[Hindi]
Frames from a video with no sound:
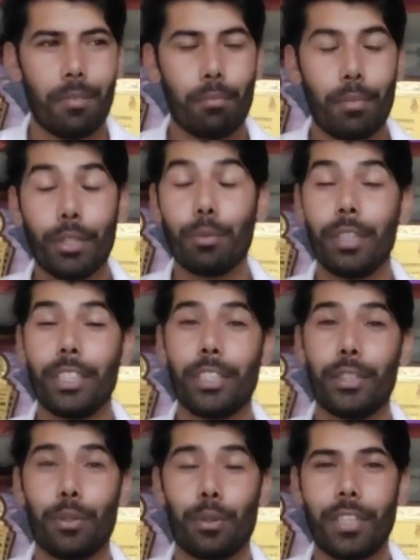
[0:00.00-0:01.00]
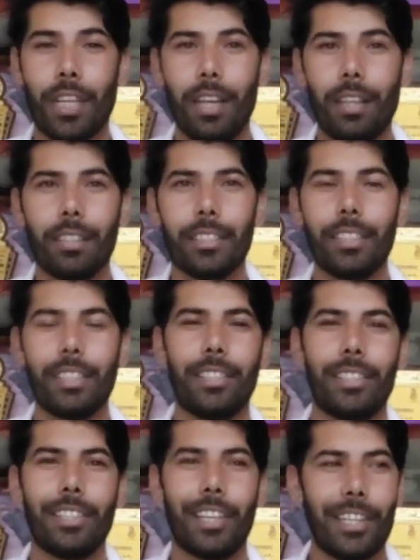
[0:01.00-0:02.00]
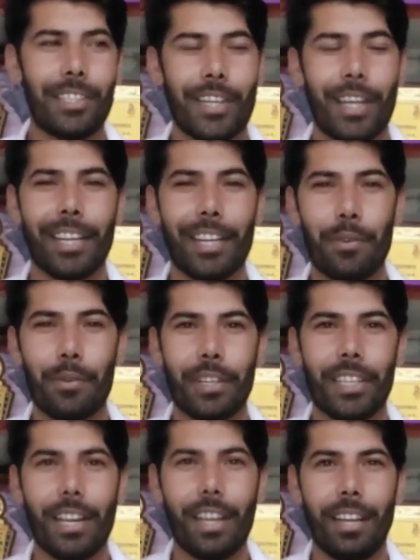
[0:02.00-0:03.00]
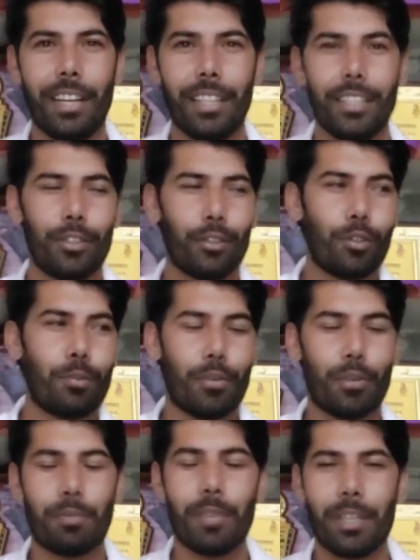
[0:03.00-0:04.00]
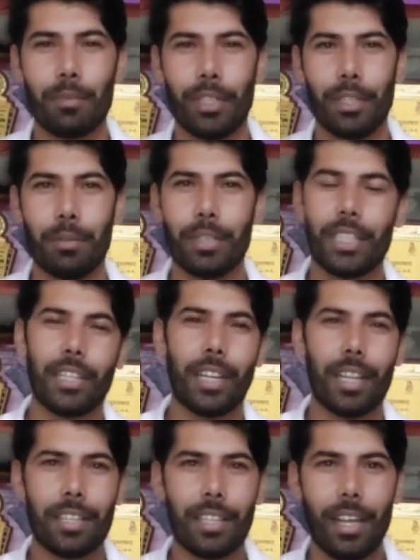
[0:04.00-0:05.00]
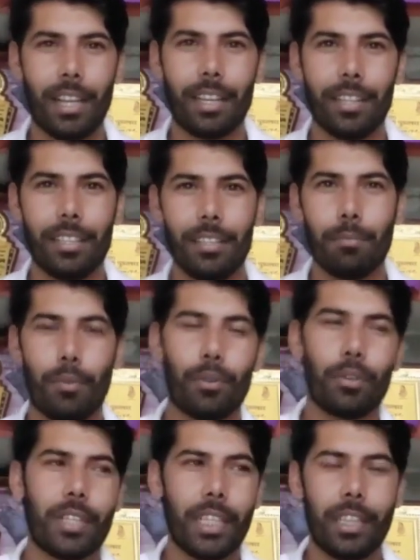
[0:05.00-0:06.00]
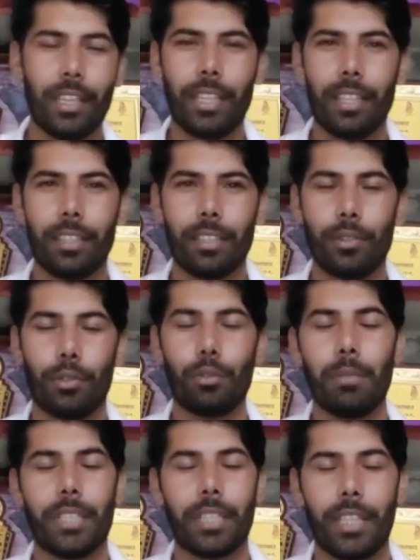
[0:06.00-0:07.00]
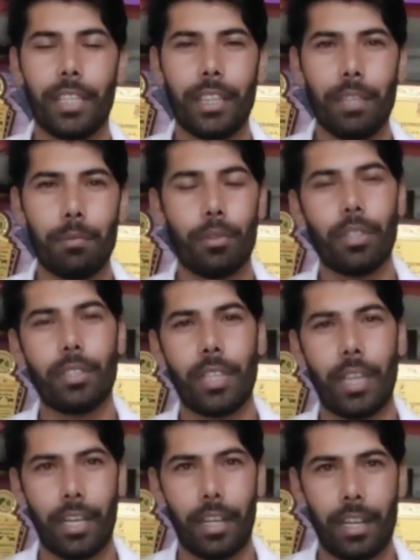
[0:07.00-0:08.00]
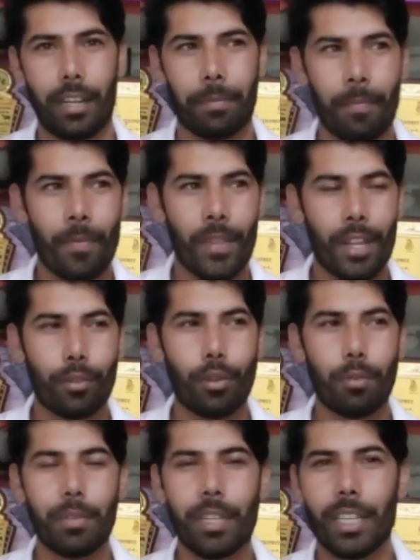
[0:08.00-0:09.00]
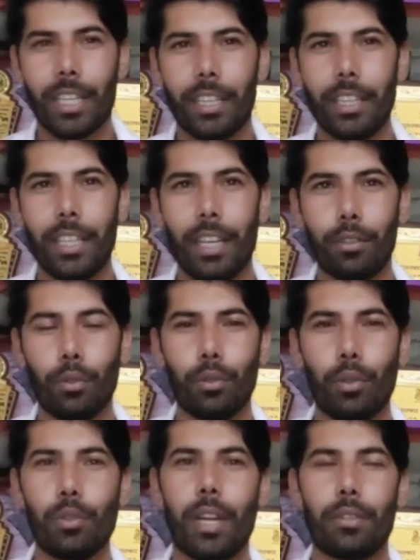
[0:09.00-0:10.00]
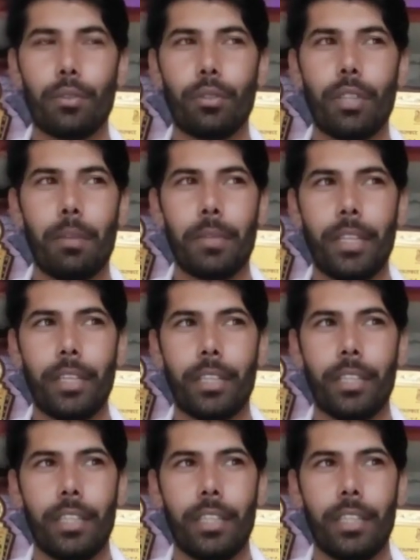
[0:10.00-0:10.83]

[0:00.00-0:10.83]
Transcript: बस वैसे शौक था कि अच्छा, अच्छा।, अच्छा लगे लगा वो कटड़ा अच्छा अच्छा तो फोन भाई बोले भाई कटड़ा अच्छा है जी जी फोन खरीद ले और सुमेश खरीद ले बहुत अच्छा रहेगा जी जी तो हमने खरीद लिया तो 2014 में